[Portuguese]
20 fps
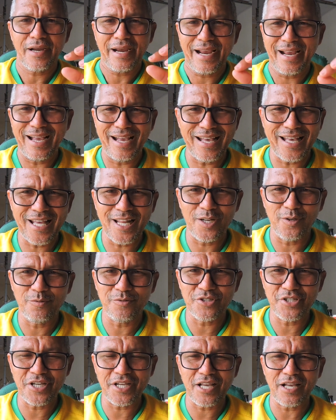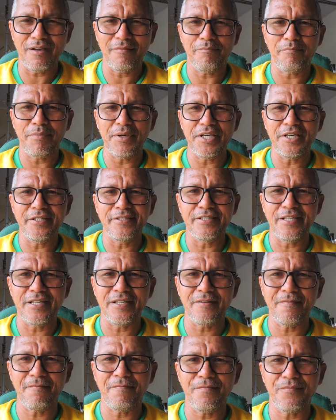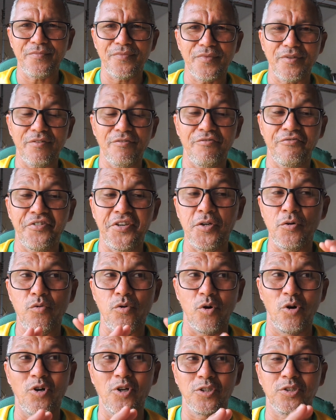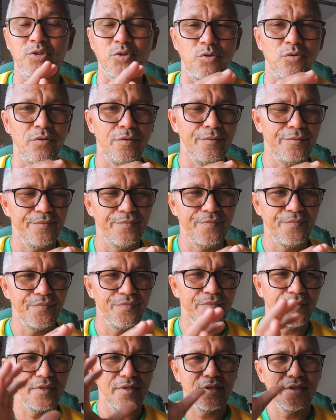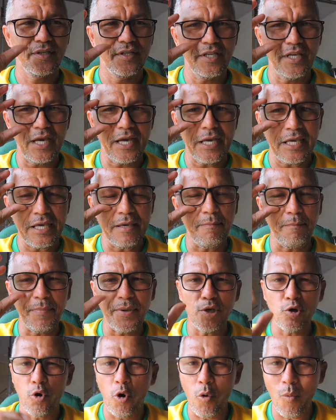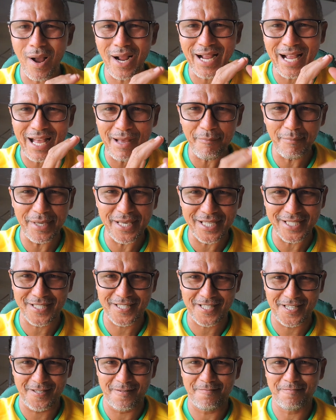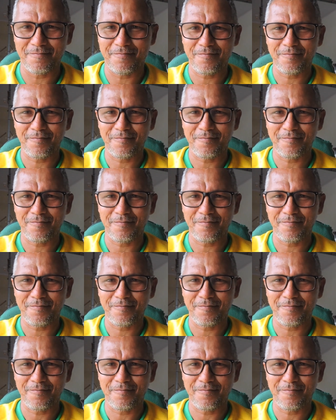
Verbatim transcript: Galo de Campina viu outro e arrepiou a cabeça.